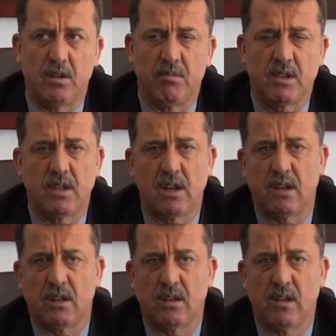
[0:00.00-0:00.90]

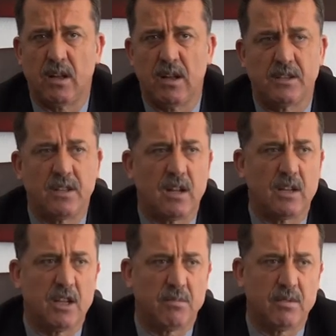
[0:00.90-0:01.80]
Mesela enerjinin
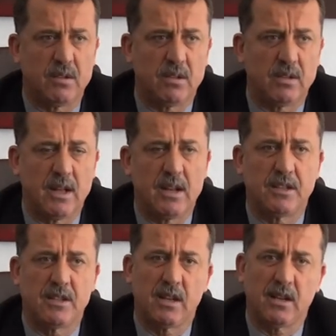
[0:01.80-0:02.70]
altyapı,
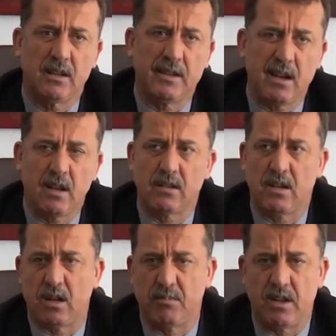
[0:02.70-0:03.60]
enerjiyi yer
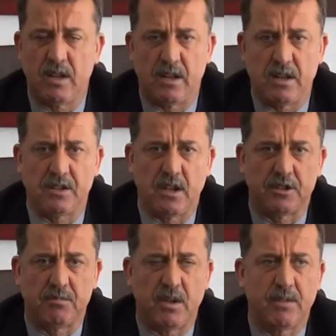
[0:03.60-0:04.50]
altına alma ile ilgili
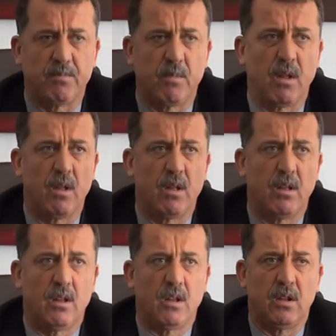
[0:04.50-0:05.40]
çalışma,
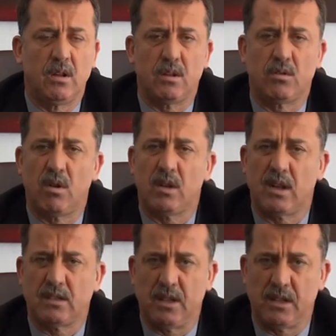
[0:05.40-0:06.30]
e,
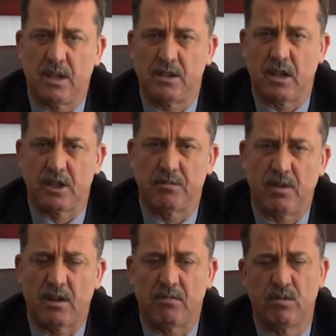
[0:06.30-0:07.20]
doğalgazla ilgili
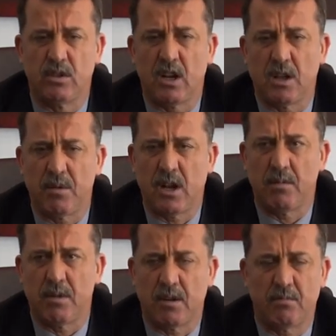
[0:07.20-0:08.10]
çalışma. Bunlarla
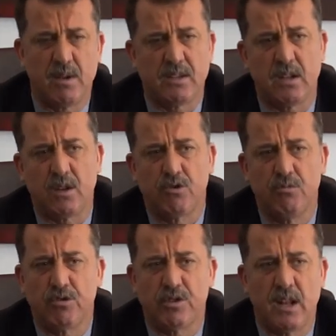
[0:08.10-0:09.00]
beraber mesela
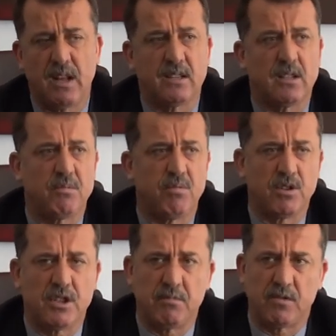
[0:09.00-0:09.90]
Gümüşdere ıslah
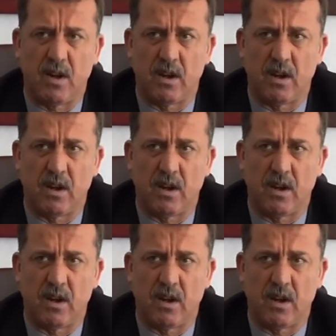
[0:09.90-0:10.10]
projemiz